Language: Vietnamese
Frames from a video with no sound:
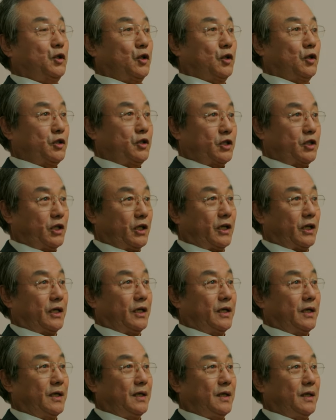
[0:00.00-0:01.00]
Đúng như vậy
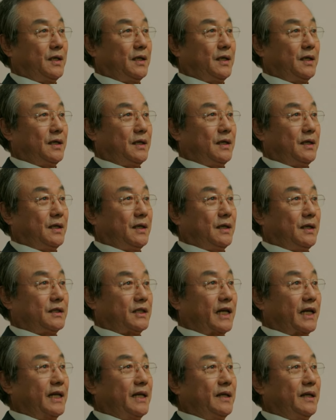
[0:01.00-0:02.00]

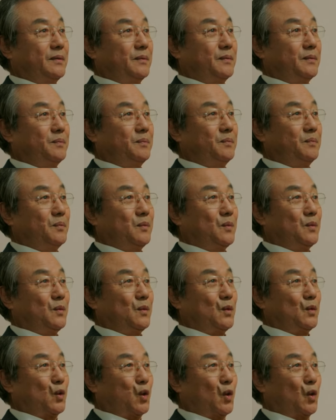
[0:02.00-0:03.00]
Cô chẳng qua
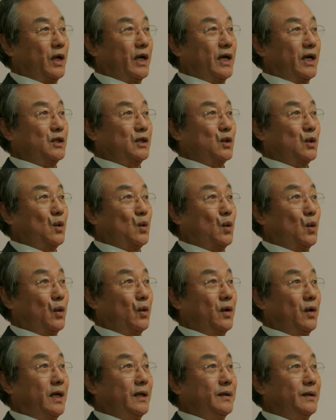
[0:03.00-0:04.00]
Cũng chỉ là
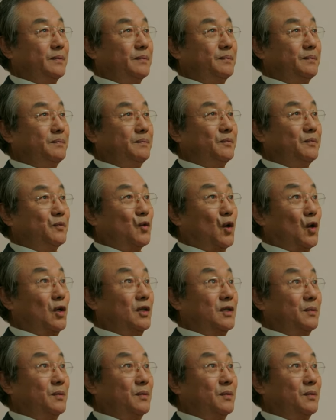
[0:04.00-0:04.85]
một người làm công